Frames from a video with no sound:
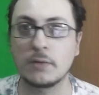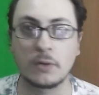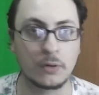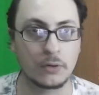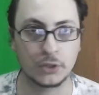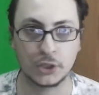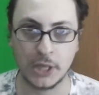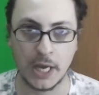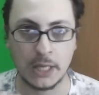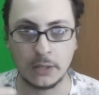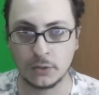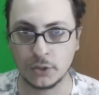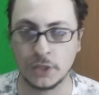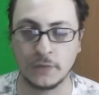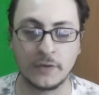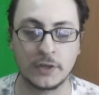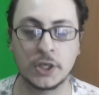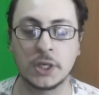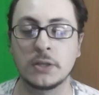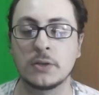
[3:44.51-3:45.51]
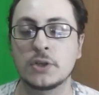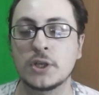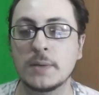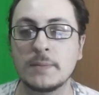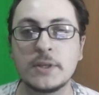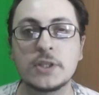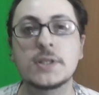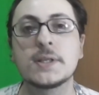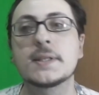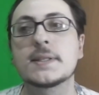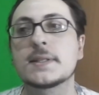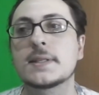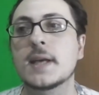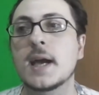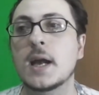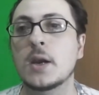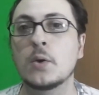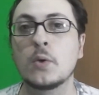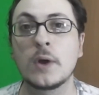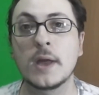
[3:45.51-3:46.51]
conoscendoci facendoci
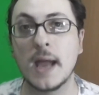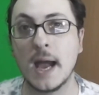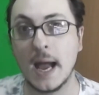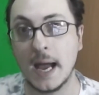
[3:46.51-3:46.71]
amicizia lui